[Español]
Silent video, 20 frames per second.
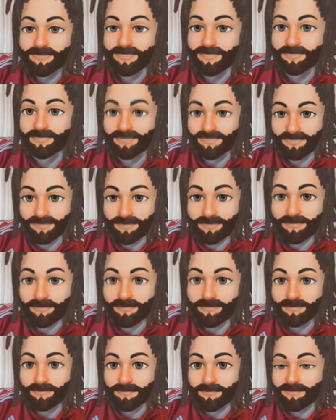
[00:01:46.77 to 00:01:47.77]
José
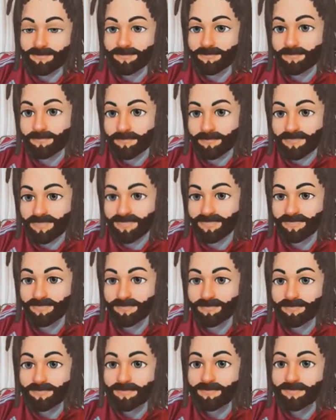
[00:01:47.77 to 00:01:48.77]
Ezequiel Sánchez, pantalón
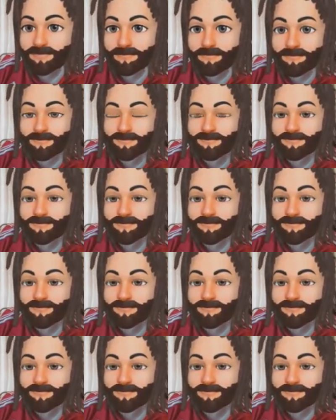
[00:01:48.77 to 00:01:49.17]
negro.